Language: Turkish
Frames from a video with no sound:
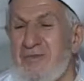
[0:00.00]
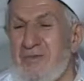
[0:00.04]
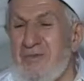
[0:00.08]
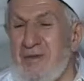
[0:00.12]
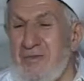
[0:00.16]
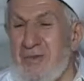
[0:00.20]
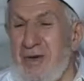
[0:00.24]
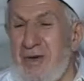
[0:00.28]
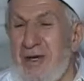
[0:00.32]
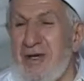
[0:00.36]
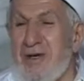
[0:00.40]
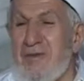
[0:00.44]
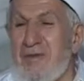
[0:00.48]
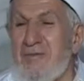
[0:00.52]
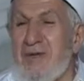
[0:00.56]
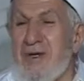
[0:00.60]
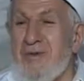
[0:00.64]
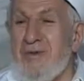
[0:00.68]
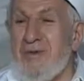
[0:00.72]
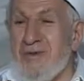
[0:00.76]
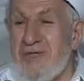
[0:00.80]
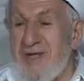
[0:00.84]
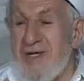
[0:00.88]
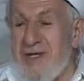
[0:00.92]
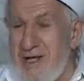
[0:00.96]
Rabbi
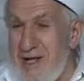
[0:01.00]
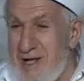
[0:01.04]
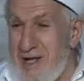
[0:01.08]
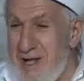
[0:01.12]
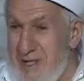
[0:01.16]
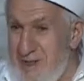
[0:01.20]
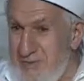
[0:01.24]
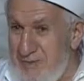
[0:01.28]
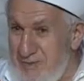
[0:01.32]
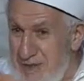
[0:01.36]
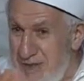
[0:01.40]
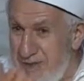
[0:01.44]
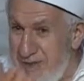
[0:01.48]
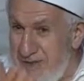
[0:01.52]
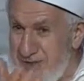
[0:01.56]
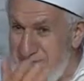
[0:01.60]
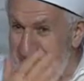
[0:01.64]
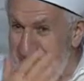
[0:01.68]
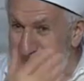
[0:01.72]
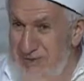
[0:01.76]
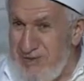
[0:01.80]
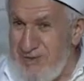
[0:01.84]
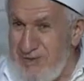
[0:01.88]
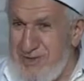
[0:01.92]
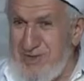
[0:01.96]
peygamberimize neler
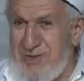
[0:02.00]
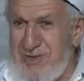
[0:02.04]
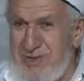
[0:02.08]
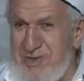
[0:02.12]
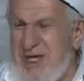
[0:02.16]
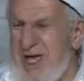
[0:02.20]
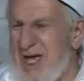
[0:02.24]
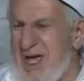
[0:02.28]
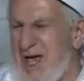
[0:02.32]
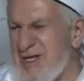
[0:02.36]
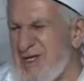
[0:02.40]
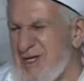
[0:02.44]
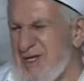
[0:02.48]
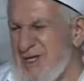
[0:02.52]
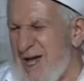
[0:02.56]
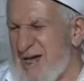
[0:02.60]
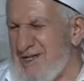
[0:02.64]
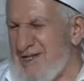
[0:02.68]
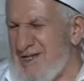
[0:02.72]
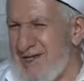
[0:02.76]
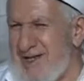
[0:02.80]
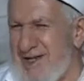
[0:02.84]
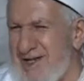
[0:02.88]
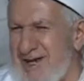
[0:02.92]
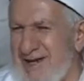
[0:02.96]
biliyorsunuz. Bir
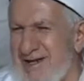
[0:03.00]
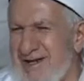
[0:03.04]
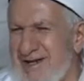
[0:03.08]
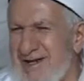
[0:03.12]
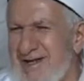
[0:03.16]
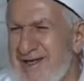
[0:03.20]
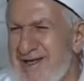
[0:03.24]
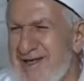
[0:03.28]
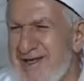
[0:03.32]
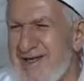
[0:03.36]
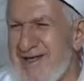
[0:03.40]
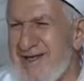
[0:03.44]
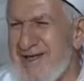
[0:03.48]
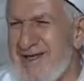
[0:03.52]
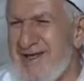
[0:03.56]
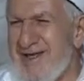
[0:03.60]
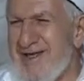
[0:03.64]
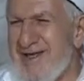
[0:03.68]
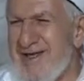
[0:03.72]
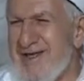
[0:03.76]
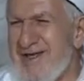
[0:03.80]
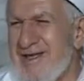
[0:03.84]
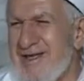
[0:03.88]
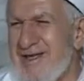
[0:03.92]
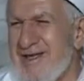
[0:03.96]
eskenceler.
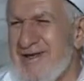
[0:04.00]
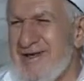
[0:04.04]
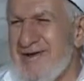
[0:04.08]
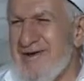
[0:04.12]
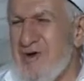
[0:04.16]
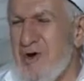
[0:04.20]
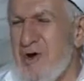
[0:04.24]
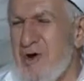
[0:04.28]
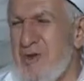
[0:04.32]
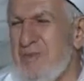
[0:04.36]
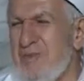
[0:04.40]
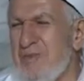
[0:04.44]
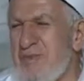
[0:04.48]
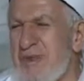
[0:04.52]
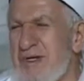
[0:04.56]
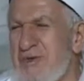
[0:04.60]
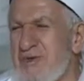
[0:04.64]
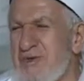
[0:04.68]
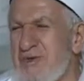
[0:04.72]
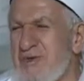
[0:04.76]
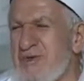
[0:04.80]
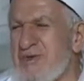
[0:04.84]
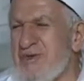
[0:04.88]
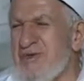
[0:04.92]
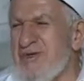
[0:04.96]
10
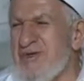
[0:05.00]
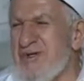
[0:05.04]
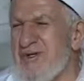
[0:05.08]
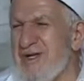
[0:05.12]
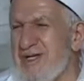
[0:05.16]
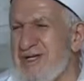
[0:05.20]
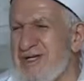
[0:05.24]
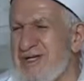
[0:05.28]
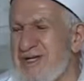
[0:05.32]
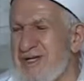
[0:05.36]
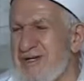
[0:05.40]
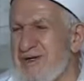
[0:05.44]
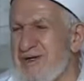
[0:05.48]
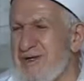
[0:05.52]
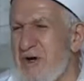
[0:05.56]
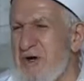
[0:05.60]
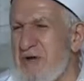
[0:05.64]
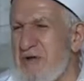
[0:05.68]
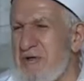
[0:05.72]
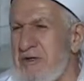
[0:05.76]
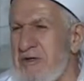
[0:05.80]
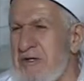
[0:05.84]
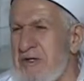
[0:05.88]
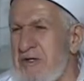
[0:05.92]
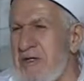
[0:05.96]
bin küsür kişilik
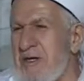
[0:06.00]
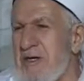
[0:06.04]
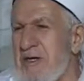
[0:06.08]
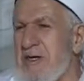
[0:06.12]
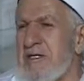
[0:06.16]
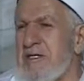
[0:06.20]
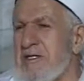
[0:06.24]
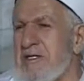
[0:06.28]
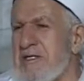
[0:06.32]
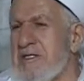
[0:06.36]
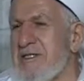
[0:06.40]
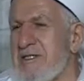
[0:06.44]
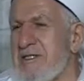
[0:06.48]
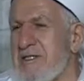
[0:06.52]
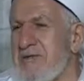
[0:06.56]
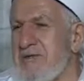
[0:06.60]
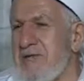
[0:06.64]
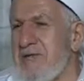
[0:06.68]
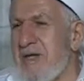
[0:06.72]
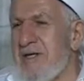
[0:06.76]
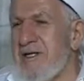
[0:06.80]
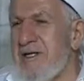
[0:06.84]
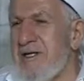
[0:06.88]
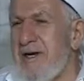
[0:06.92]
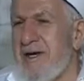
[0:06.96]
orduyla
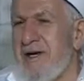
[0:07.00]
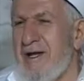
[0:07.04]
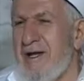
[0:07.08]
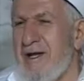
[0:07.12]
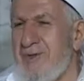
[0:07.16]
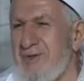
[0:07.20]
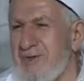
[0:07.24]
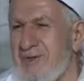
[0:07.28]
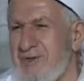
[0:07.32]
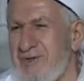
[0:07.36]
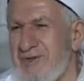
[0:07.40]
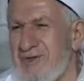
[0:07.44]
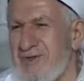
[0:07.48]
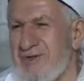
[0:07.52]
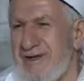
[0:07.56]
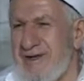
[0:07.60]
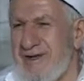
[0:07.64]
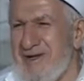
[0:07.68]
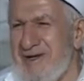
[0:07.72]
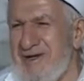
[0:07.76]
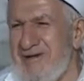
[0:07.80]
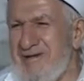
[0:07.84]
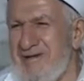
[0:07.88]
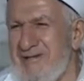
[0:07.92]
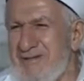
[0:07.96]
kıskıvrak yakalamış
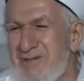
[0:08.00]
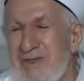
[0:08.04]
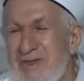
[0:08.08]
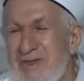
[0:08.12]
onları.